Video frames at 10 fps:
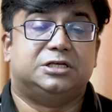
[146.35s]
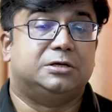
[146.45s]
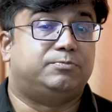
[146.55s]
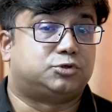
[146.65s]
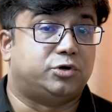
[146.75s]
যে
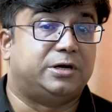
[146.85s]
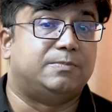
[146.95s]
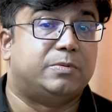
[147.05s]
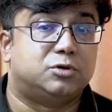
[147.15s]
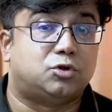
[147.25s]
শরীরে
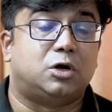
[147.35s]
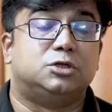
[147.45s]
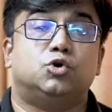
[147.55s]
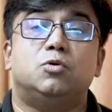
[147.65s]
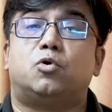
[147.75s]
বিভিন্ন
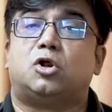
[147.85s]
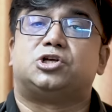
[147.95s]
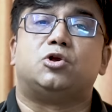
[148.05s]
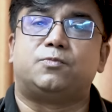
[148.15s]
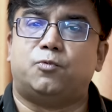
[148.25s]
ধরনের জৈব
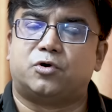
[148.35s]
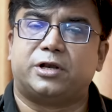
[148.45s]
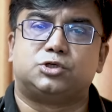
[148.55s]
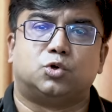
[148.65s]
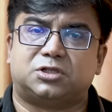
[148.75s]
রাসায়নিক
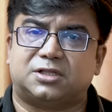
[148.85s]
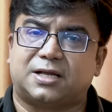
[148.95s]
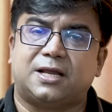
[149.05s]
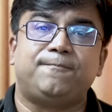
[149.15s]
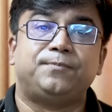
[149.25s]
প্রক্রিয়া চলতে
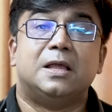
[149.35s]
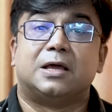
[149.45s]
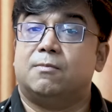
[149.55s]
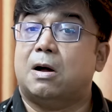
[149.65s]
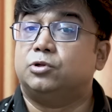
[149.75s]
থাকে
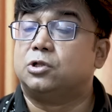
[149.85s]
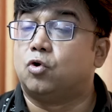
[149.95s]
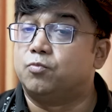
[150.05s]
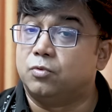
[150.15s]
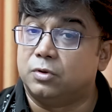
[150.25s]
কারণ বাবুদের খুব